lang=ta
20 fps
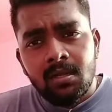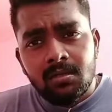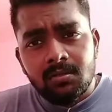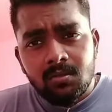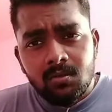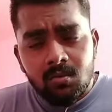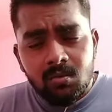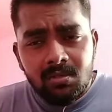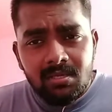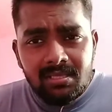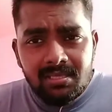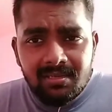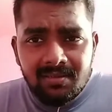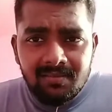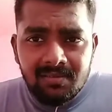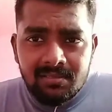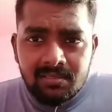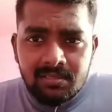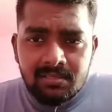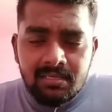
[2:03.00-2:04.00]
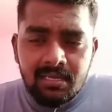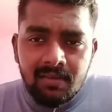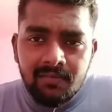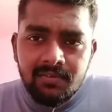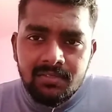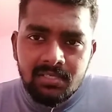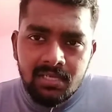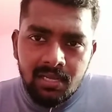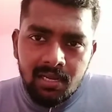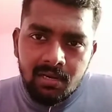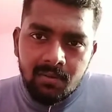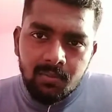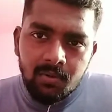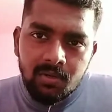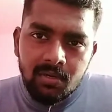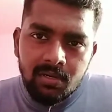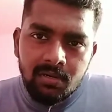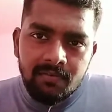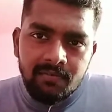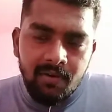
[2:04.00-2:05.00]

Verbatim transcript: ஸோ இதுக்கு வந்து சில விஷயங்கள் மட்டும் நீ